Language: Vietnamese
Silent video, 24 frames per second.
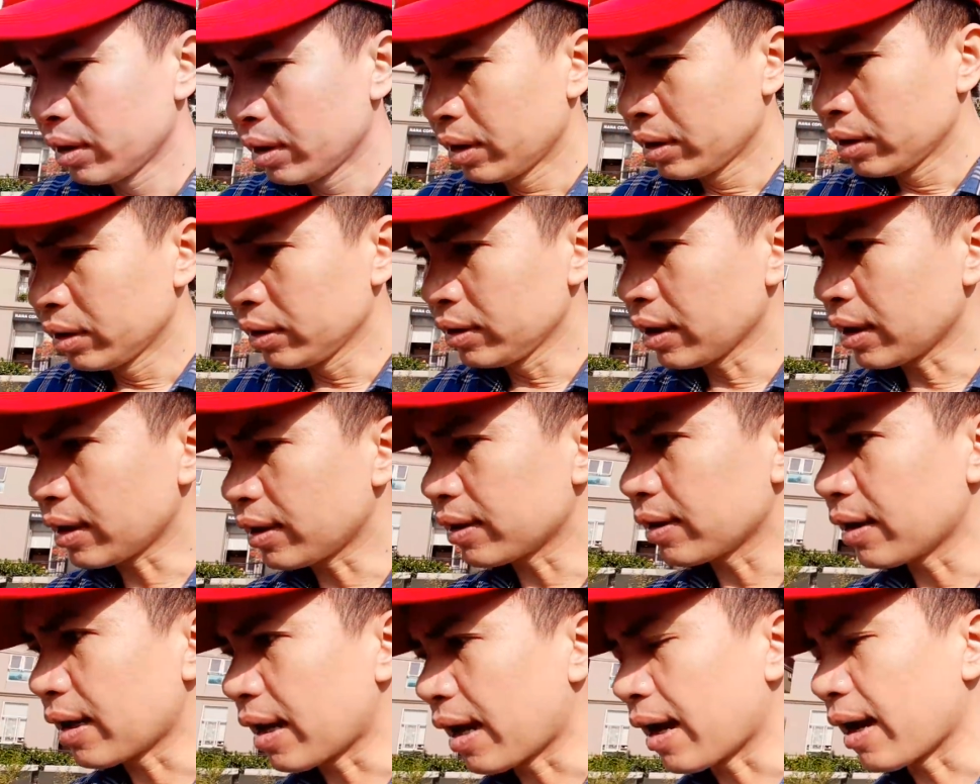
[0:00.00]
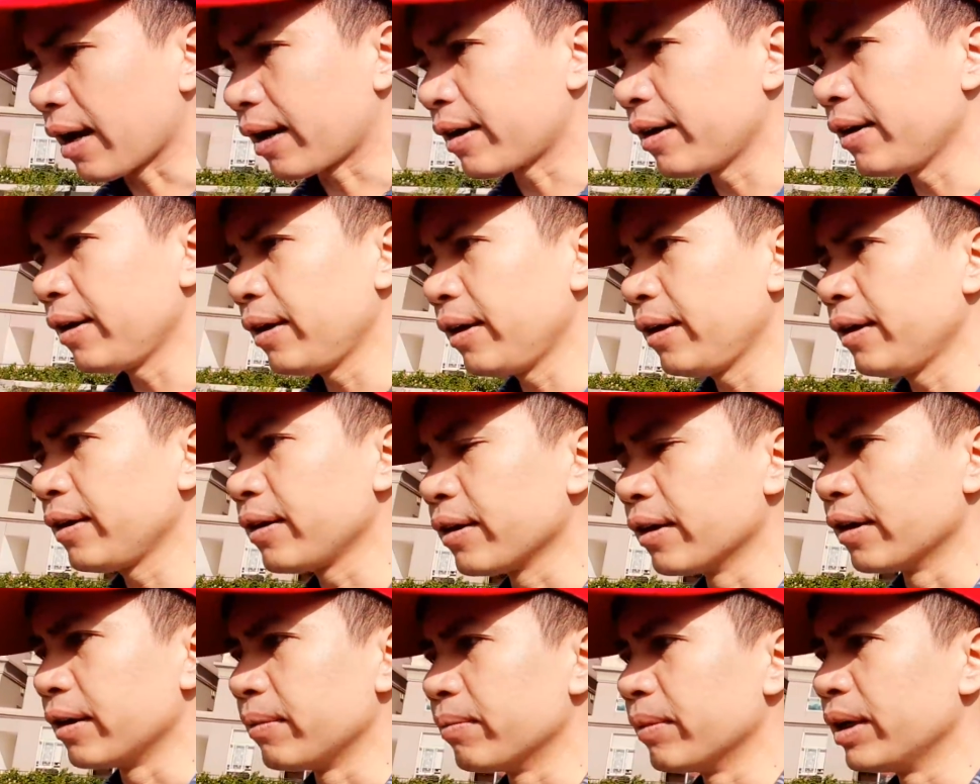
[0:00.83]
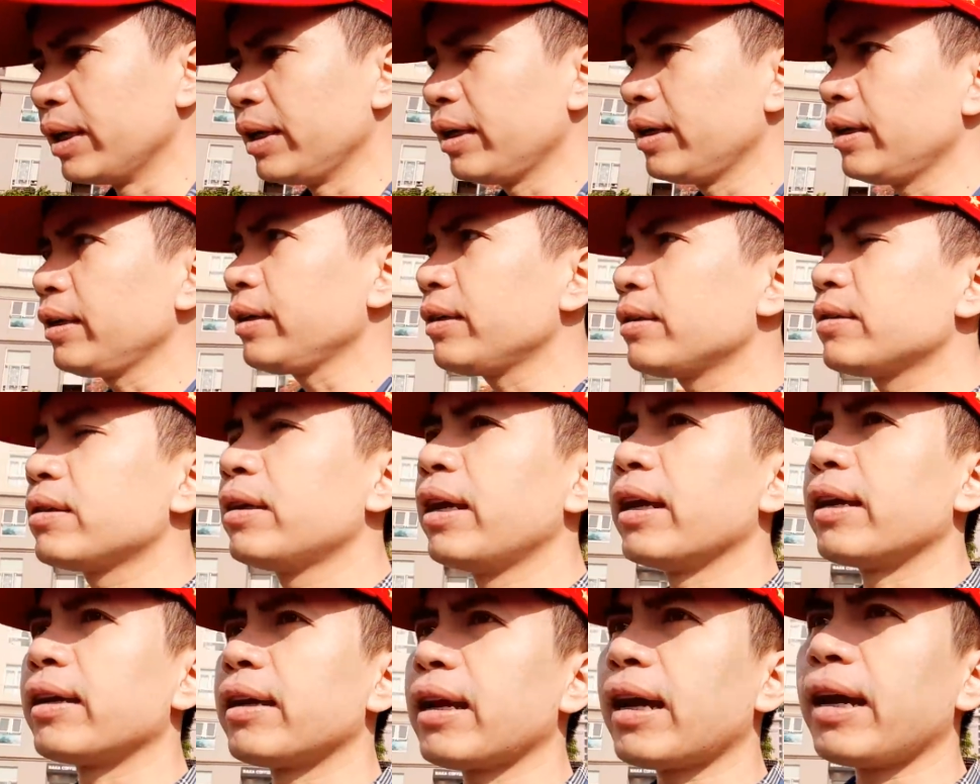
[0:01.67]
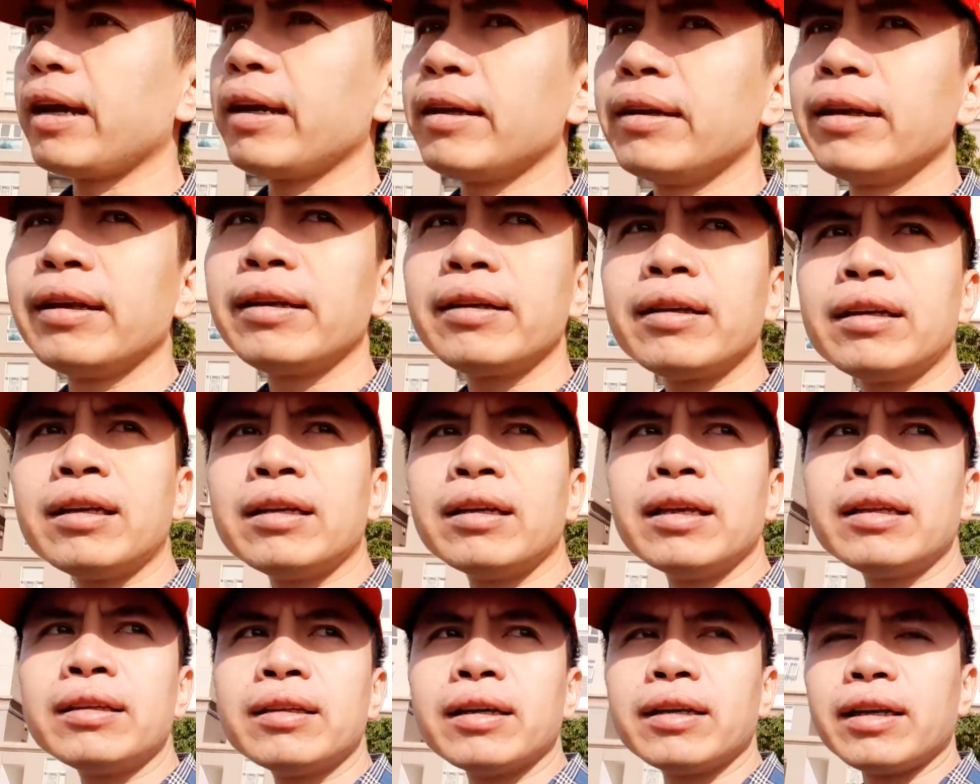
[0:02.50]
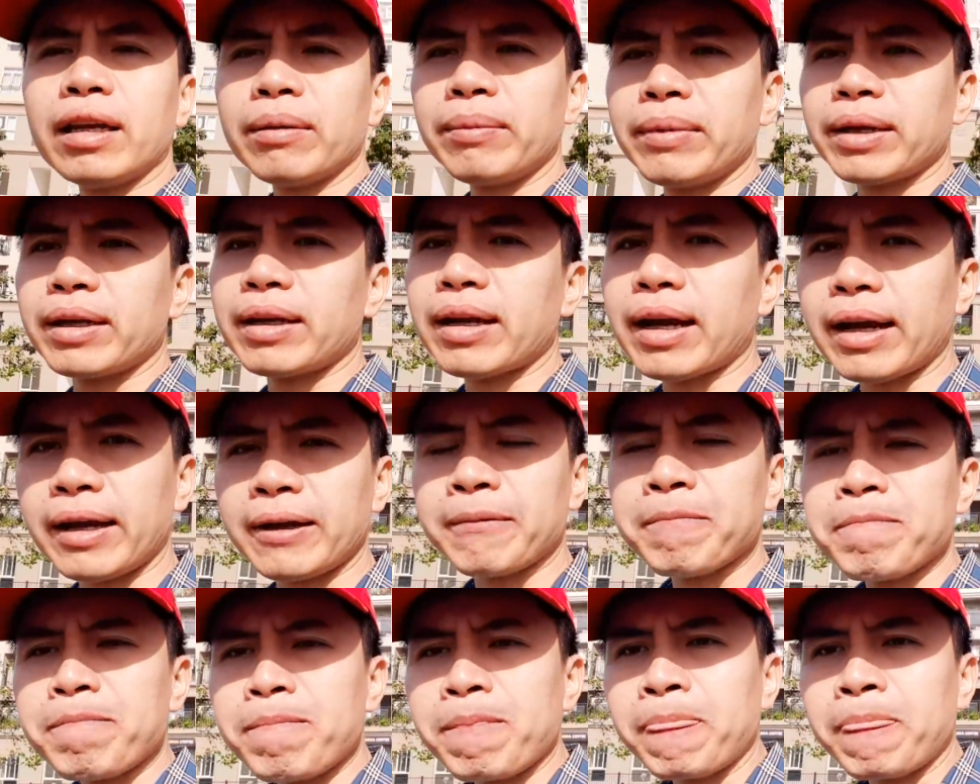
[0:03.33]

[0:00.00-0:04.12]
Thứ nhất là khi người Mỹ hiện nay đến đến thời điểm hiện nay